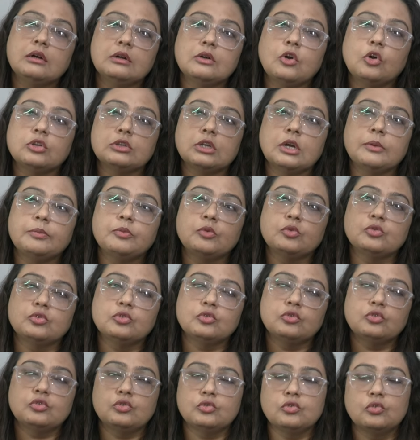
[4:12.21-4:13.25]
কথা
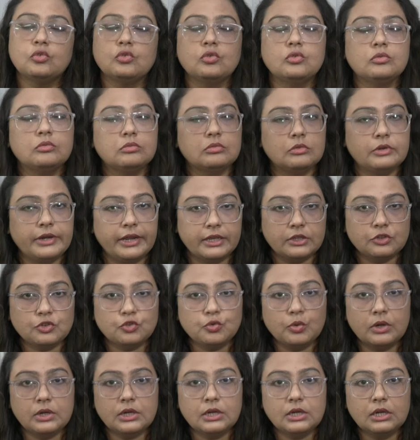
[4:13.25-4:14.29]
প্রযোজ্য গ্রেগ
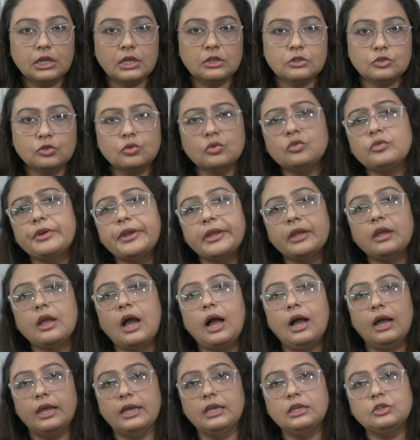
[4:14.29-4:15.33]
স্টুয়ার্ডের ক্ষেত্রেও গ্রেগ
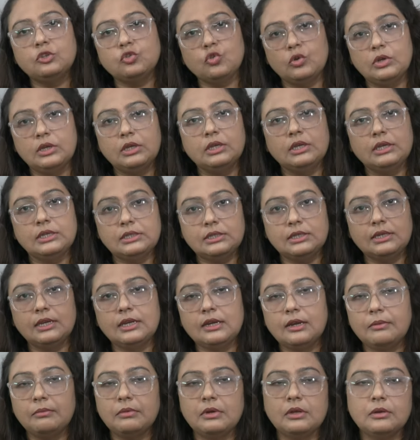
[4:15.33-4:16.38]
আগেই চলে
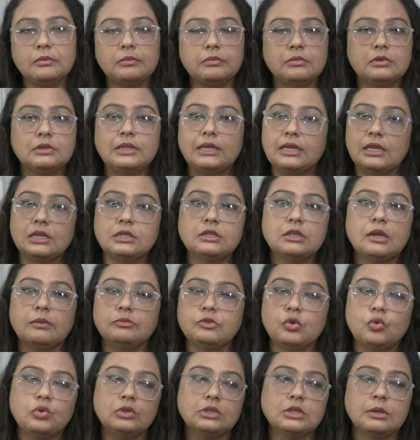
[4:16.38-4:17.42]
গিয়েছিলেন আমরা দেখিয়েছিলাম
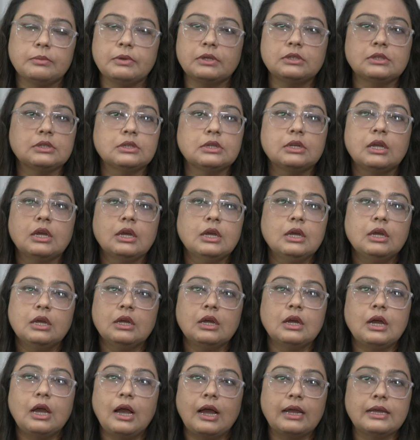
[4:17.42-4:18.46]
যে ওড়িশা ম্যাচের
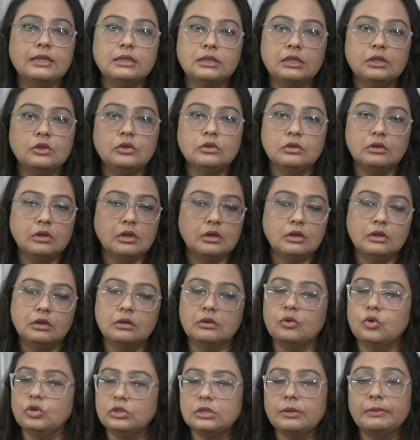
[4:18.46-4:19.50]
আগের দিন
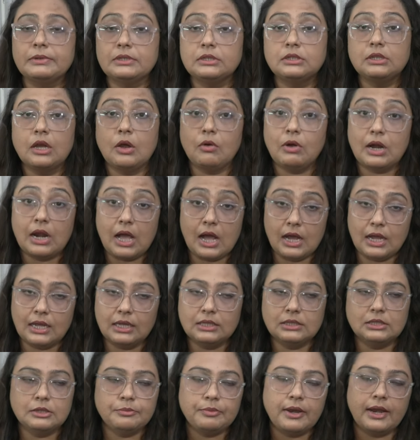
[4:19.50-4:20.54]
ওড়িশা ম্যাচে যাওয়ার
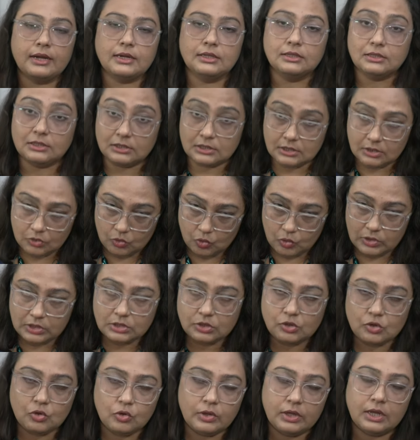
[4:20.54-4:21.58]
আগের যে প্র্যাকটিসটা
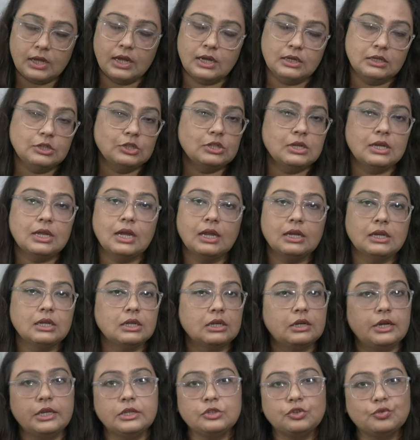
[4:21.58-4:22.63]
হয়েছিল এখানে সেখানে
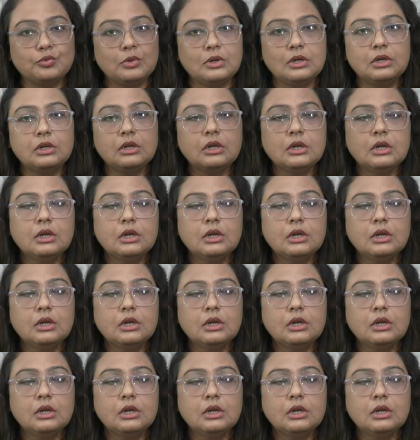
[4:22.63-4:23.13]
গ্রেগ স্টুয়ার্ড